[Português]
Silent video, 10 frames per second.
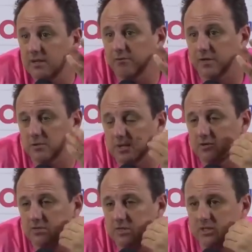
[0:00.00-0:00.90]

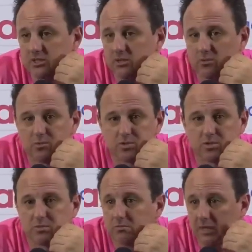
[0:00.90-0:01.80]
infelizmente você deixa
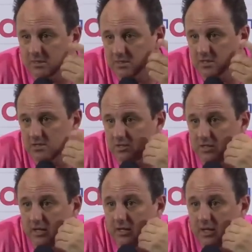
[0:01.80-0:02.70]
alguns mais
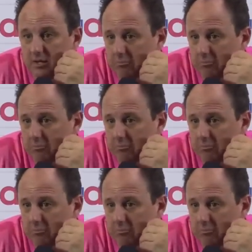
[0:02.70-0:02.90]
tristes, né?